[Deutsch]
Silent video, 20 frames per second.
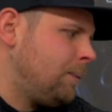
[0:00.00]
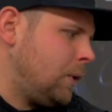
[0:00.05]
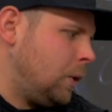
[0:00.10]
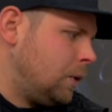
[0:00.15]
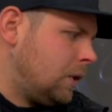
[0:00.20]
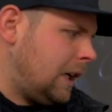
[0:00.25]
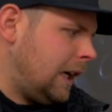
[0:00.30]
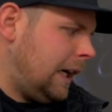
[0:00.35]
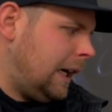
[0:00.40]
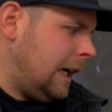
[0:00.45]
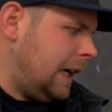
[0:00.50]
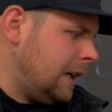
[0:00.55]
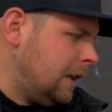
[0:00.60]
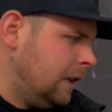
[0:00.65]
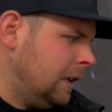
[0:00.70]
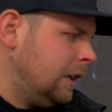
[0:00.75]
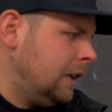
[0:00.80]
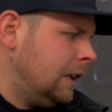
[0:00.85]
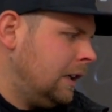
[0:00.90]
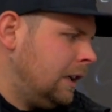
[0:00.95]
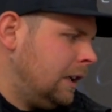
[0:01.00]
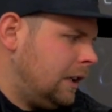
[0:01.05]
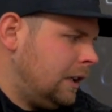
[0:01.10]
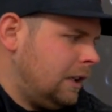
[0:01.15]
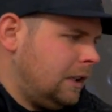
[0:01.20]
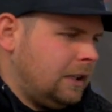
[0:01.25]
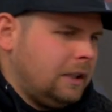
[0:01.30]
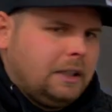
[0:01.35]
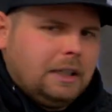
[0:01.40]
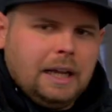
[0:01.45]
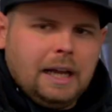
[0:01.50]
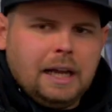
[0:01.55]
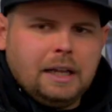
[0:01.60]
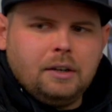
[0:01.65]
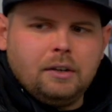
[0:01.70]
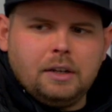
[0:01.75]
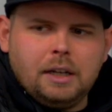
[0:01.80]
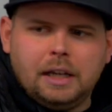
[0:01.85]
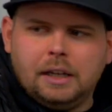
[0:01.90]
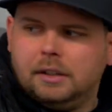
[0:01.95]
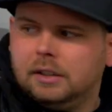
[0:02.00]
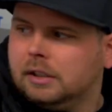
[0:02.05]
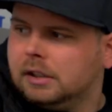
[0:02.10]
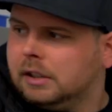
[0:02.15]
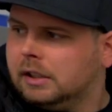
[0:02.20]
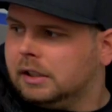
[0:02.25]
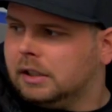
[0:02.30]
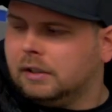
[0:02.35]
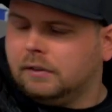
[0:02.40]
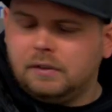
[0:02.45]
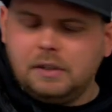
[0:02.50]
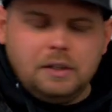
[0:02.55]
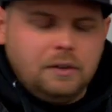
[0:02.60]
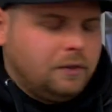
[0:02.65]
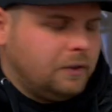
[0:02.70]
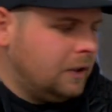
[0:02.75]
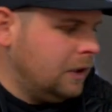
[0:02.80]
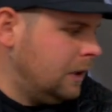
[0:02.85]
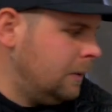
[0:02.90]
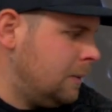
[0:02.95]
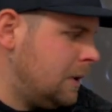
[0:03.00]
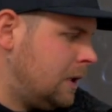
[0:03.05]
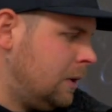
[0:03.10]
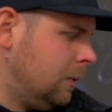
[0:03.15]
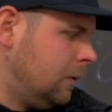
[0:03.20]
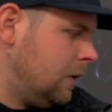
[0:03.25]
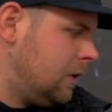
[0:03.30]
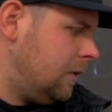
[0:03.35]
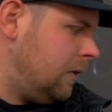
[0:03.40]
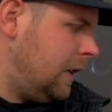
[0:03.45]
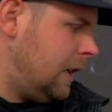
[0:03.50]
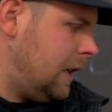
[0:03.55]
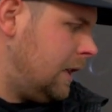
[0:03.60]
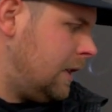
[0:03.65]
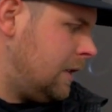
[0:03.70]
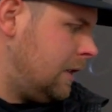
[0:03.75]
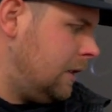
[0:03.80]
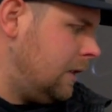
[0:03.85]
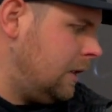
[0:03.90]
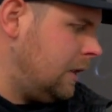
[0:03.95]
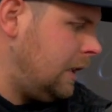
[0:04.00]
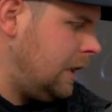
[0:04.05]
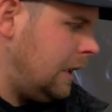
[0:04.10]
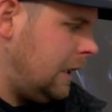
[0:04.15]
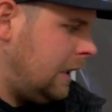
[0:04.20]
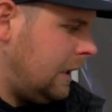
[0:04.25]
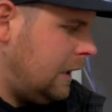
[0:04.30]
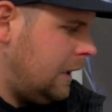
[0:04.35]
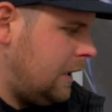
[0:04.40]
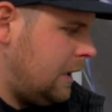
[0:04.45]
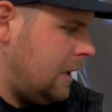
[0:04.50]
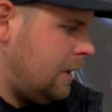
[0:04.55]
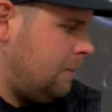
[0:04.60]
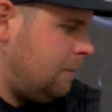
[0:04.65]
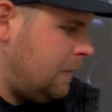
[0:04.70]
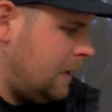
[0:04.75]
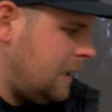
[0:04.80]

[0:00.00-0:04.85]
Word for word: Und gerade äh, der ein oder andere Gewiefte, beziehungsweise der sich ein